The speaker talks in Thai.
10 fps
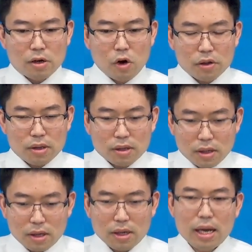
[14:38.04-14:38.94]
กฎ
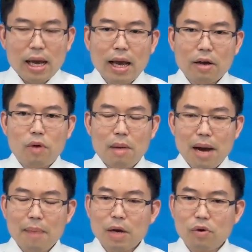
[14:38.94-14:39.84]
แห่งความ
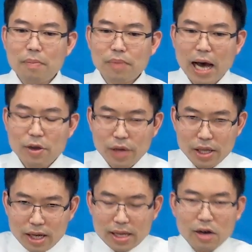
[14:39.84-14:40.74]
บาปและความตายอยู่ใน
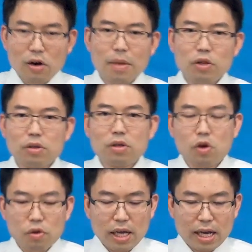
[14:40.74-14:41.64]
เนื้อหนังของมนุษย์
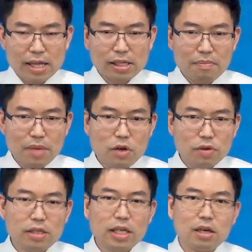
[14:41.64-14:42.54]
กฎแห่งการทำดีอยู่
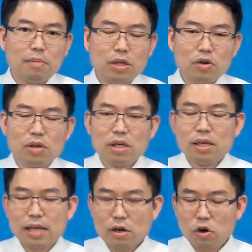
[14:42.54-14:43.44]
ในจิตของมนุษย์
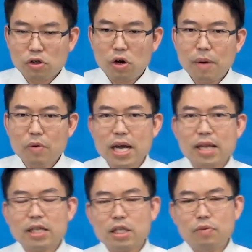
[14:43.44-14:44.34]
แต่กฎของพระวิญญาณ
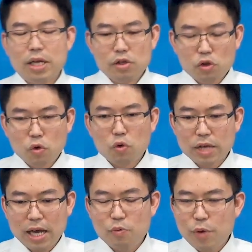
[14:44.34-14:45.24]
แห่งชีวิตอยู่
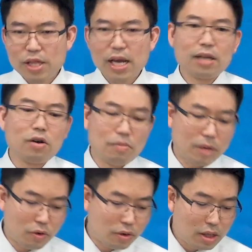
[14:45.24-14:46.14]
ในวิญญาณของม
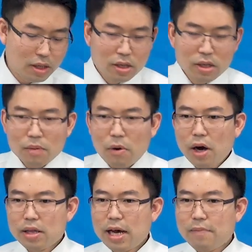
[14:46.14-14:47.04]
นุษย์เพ
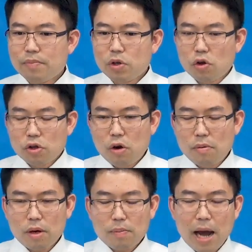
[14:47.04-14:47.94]
ราะนั้นกฎของ
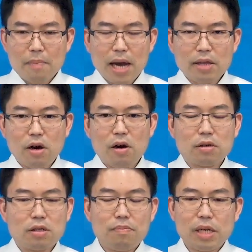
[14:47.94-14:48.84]
ทางภายนอก
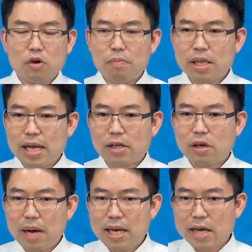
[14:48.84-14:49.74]
ซึ่งเป็นกฎบัญญัติ
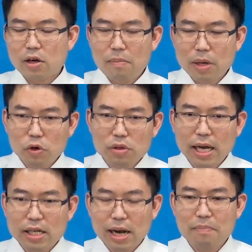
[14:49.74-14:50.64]
ก็มาเรียกร้องมนุษย์
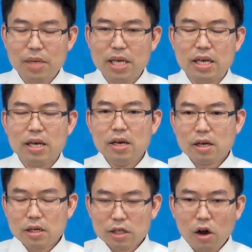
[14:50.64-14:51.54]
ให้ทำดี
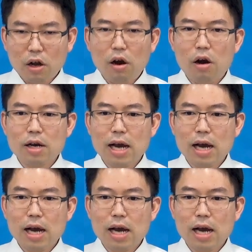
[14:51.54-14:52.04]
ก็สอดคล้อง